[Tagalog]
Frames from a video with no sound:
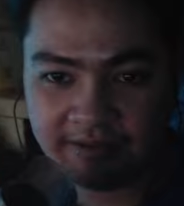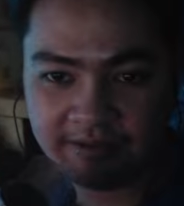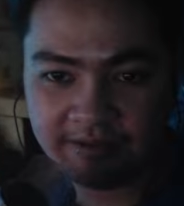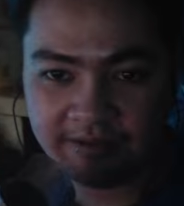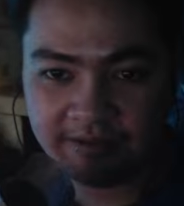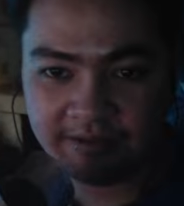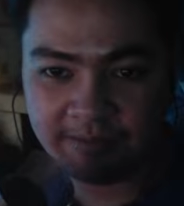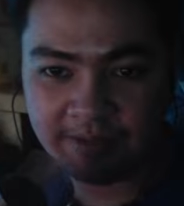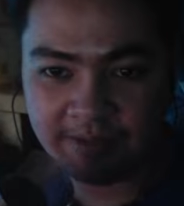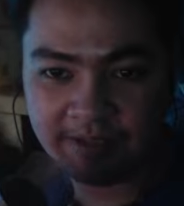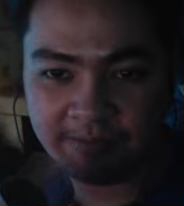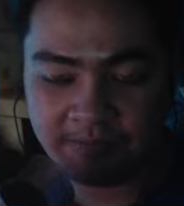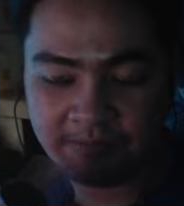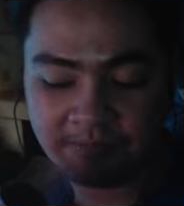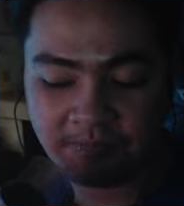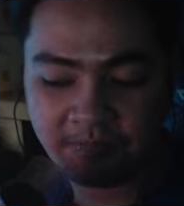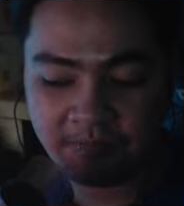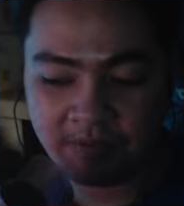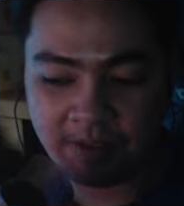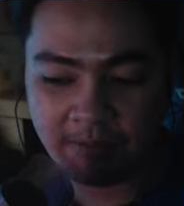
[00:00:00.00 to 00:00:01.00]
'di ba?
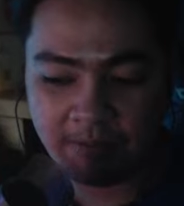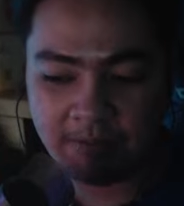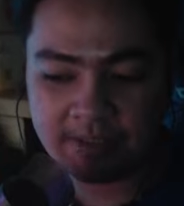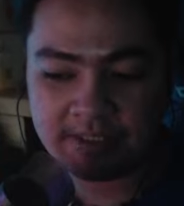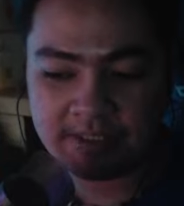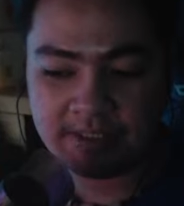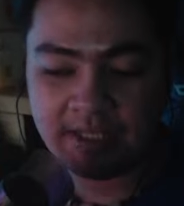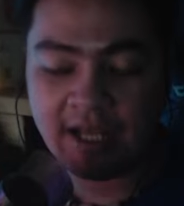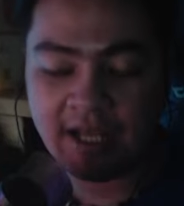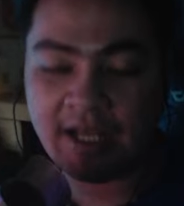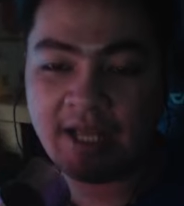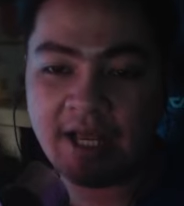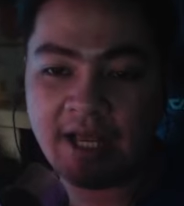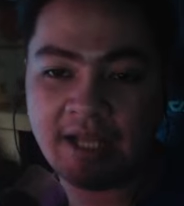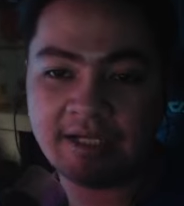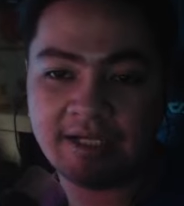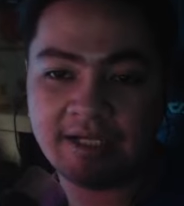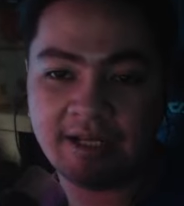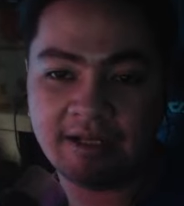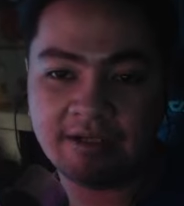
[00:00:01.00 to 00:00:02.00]
Mas
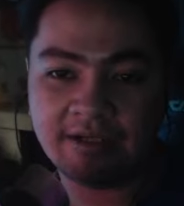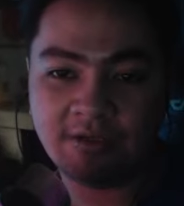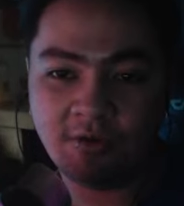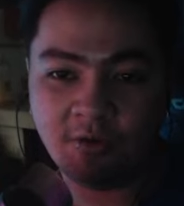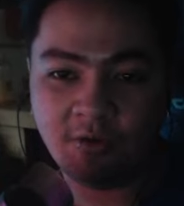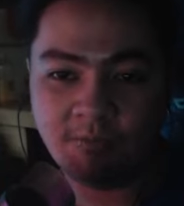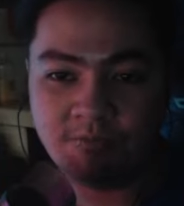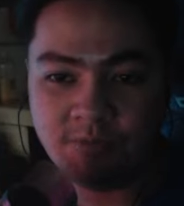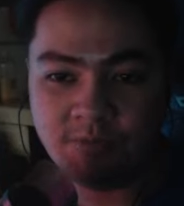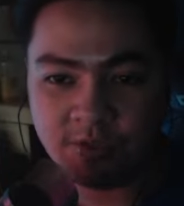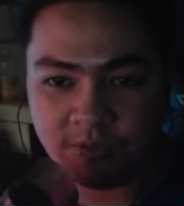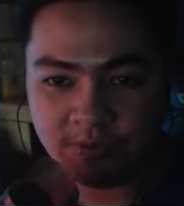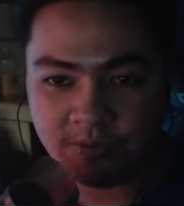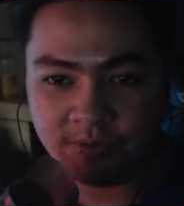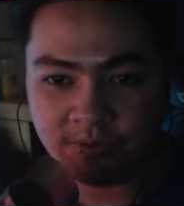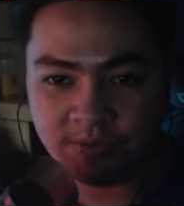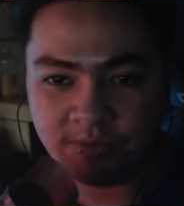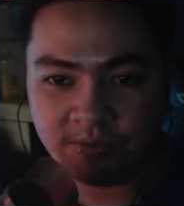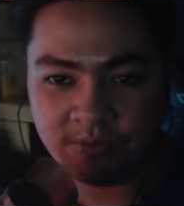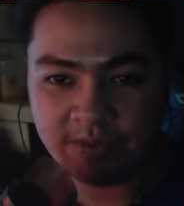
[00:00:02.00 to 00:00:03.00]
gagaan ang loob
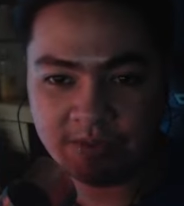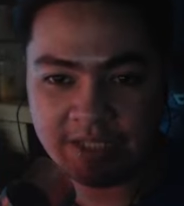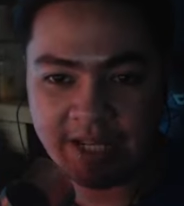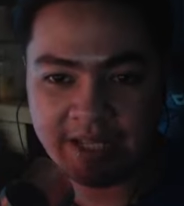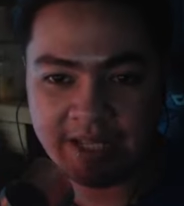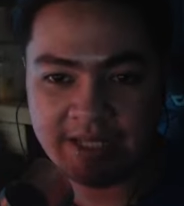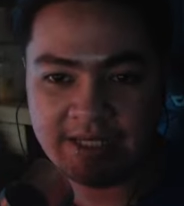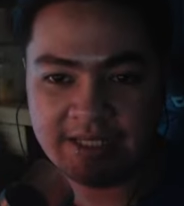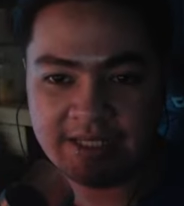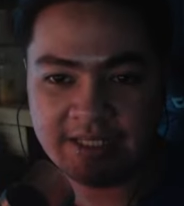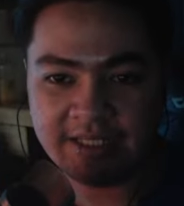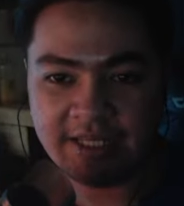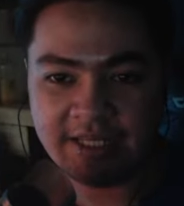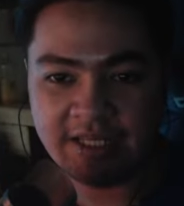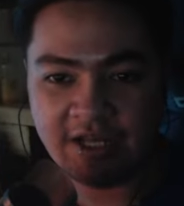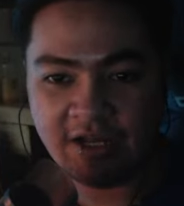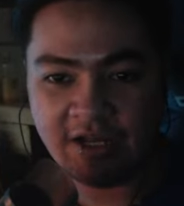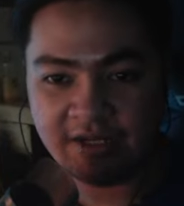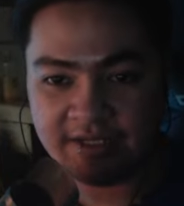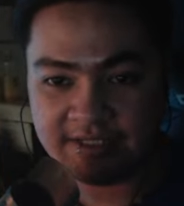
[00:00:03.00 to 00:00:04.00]
niyo dahil naging
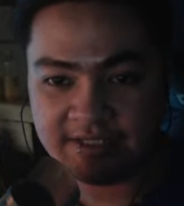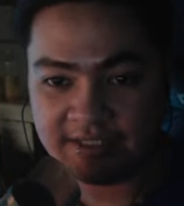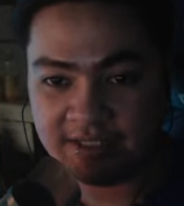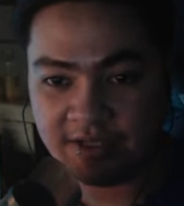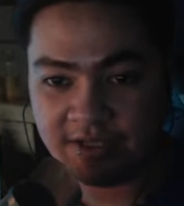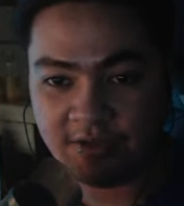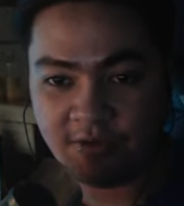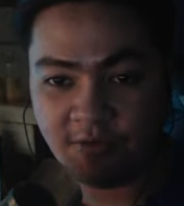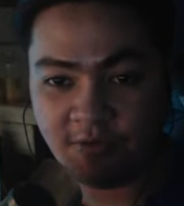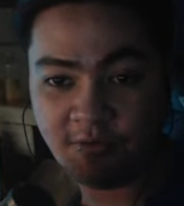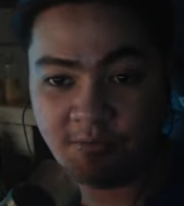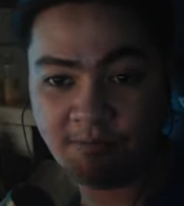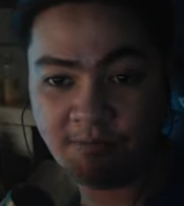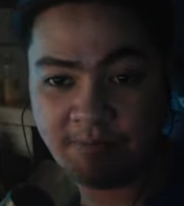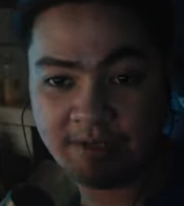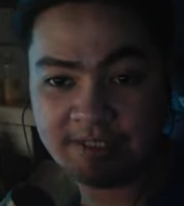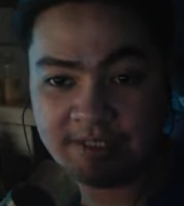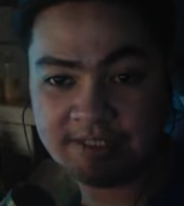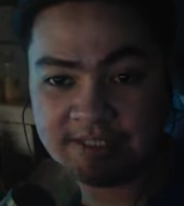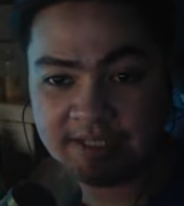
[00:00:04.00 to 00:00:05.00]
honest kayo
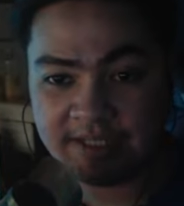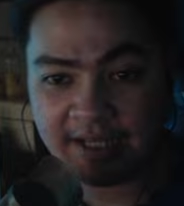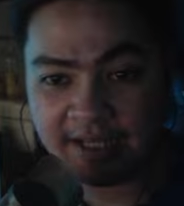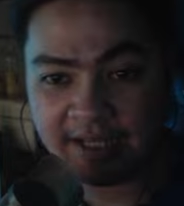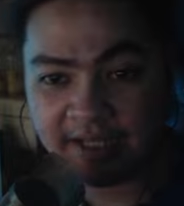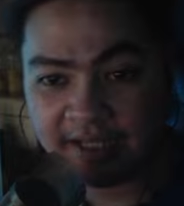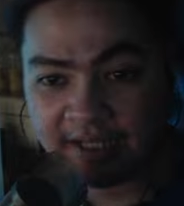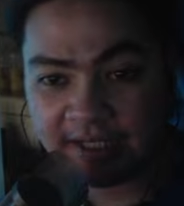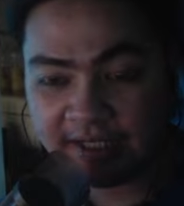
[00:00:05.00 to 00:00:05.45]
compared sa